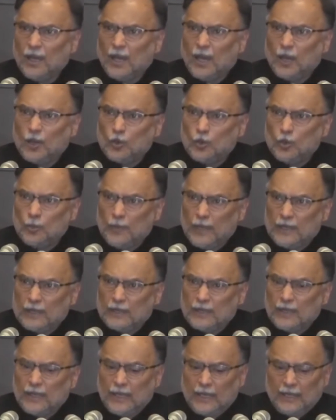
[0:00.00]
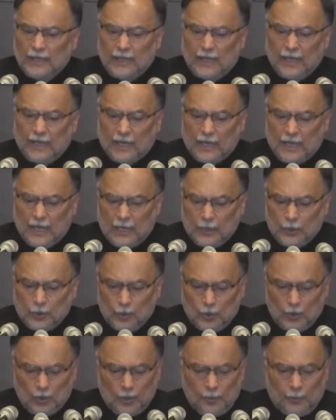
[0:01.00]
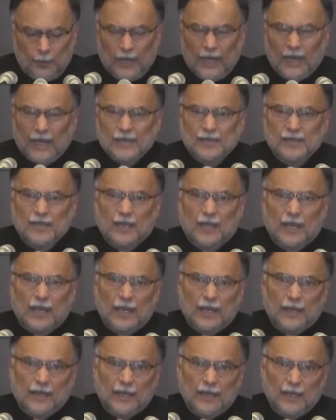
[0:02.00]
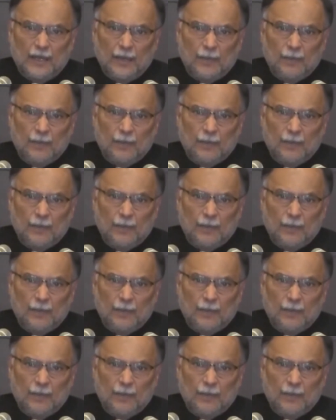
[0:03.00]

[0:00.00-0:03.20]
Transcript: हकूमत ने ये कानून पास करा के